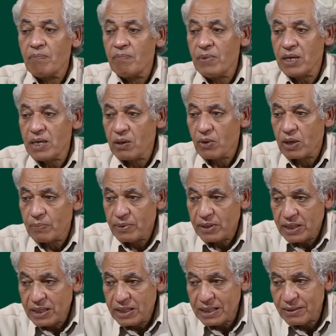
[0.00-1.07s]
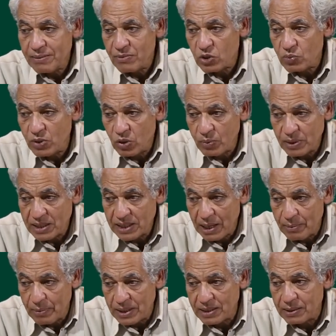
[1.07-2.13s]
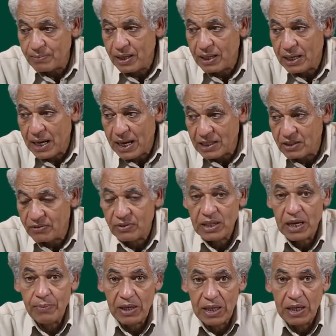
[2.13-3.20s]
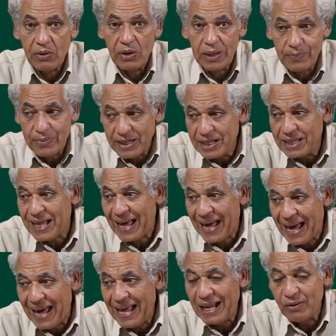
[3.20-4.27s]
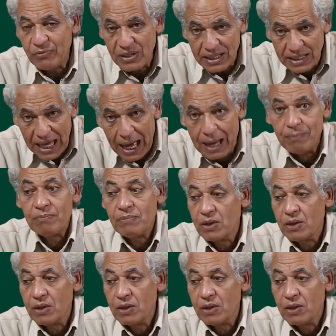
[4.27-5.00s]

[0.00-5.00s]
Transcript: 140 مش 140 سهم بس ما انا اسف هي 140 الف سهم